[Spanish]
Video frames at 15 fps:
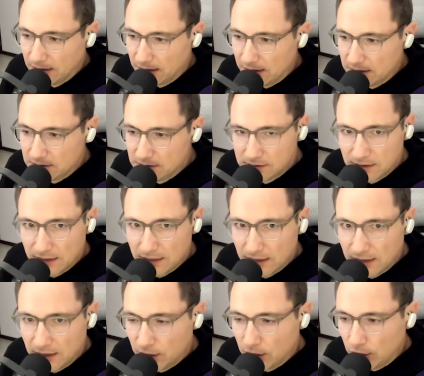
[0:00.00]

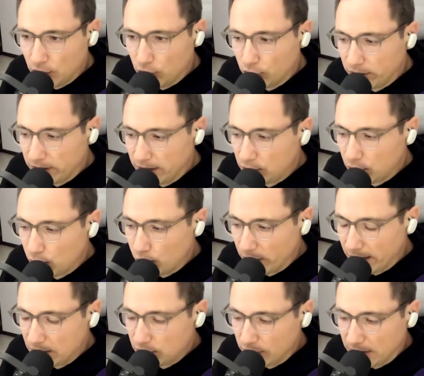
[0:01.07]
este, gordito,
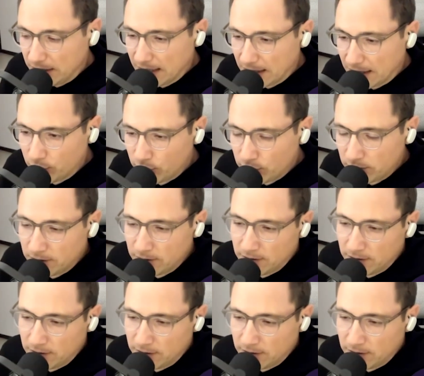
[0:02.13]
güerito y tierno.